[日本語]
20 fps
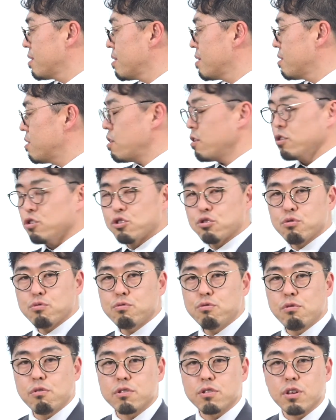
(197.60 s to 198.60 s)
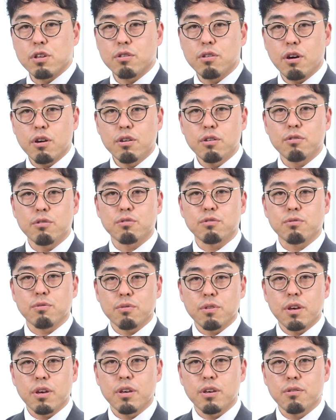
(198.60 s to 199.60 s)
ね、一色より絶対いいです
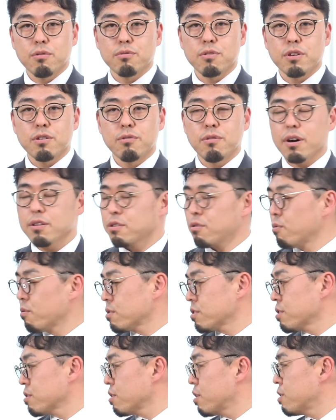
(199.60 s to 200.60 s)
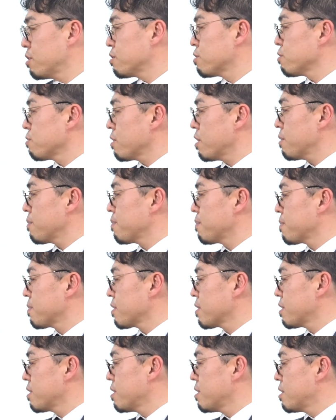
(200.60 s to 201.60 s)
よねいろんな色あった方が絶対いいですよね
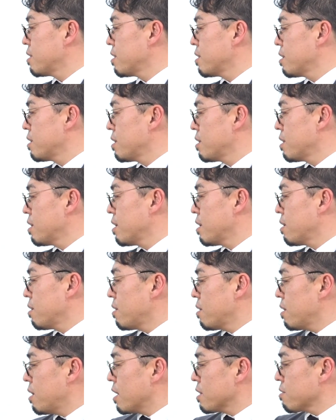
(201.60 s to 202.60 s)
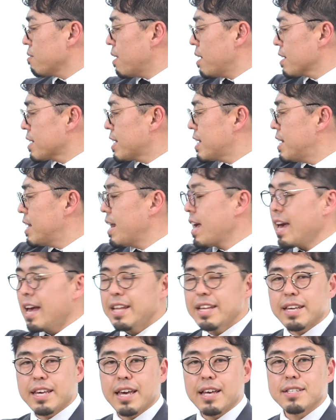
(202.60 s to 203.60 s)
あとは綺
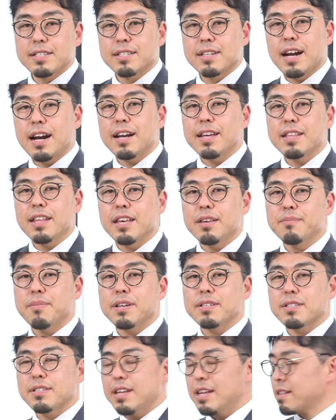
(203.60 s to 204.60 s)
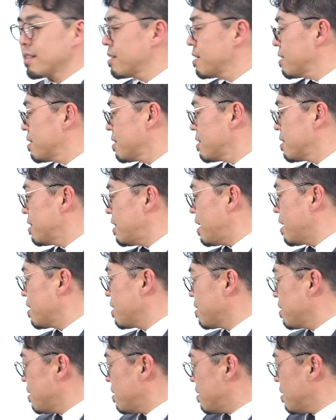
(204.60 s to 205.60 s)
麗に削られていますねね
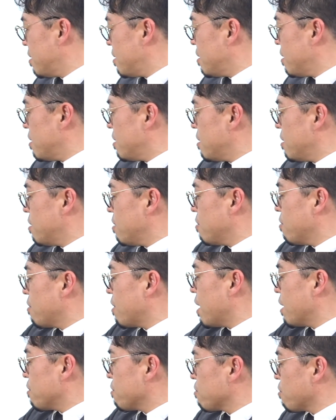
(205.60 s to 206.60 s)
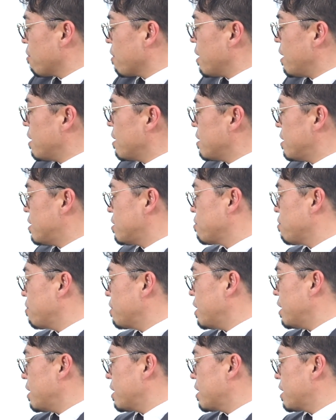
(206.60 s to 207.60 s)
ご覧の通り非常
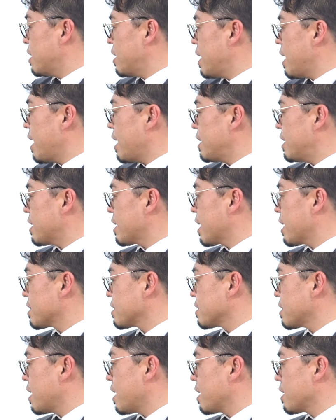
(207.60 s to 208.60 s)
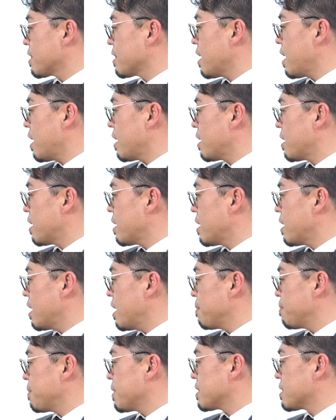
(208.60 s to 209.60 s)
に綺麗に削られた
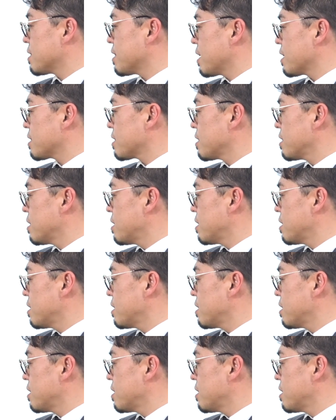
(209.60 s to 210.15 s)
鉛筆です、